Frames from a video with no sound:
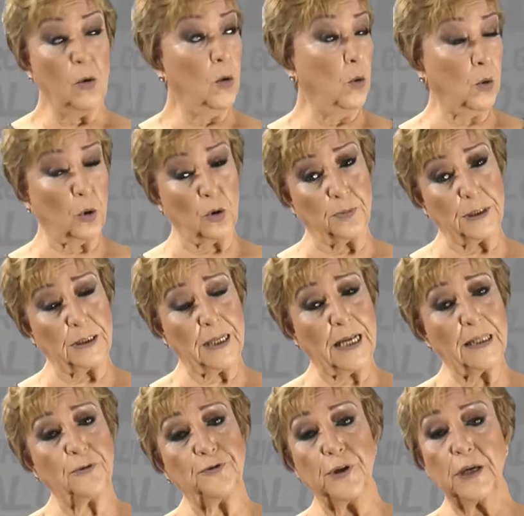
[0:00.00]
O Clube
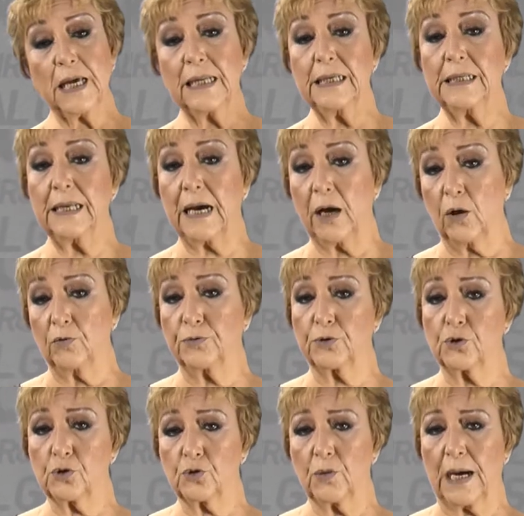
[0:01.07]
Estrada fica ali na
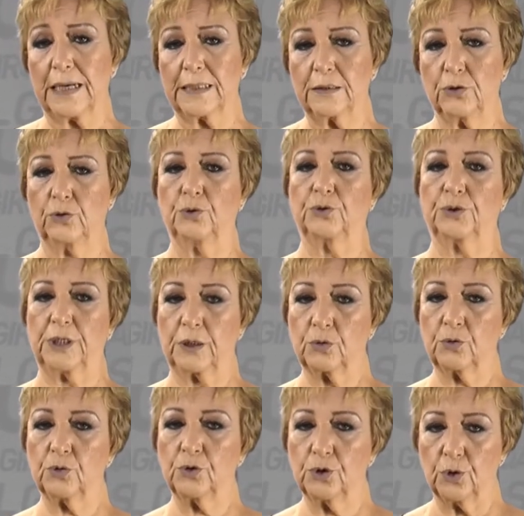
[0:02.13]
Álvaro Soares
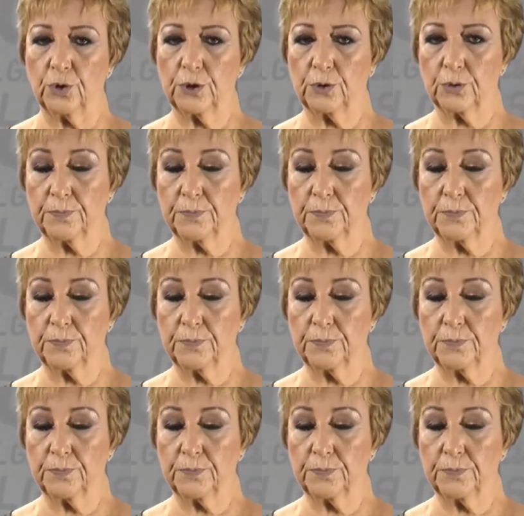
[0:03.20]
208.